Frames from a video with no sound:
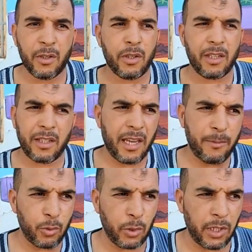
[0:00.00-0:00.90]
آه
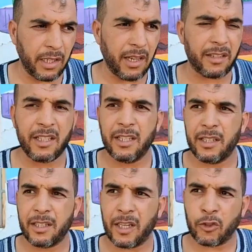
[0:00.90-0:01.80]
الحمد لله
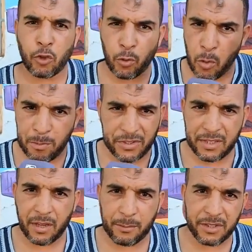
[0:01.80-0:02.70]
آه كنشكرهم
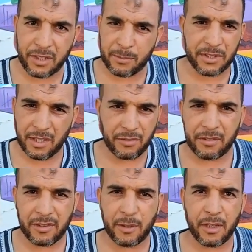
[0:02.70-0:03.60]
بزاف بزاف بزاف
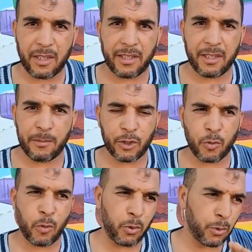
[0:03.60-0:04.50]
آه باش
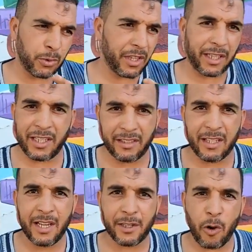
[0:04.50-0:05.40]
نكونوا صريحين
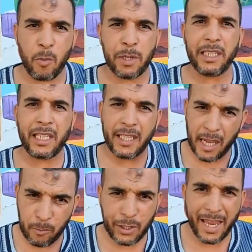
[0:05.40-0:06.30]
راه هما اللي
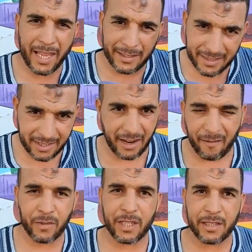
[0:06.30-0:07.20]
كيدعموا لحد الساعه
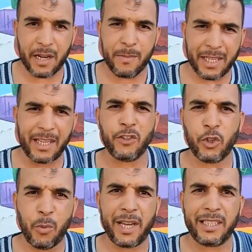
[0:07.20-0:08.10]
راه ما كاين
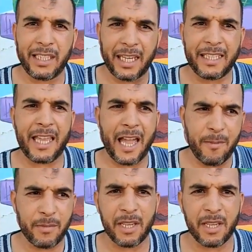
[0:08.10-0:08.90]
شي واحد اللي كيدعم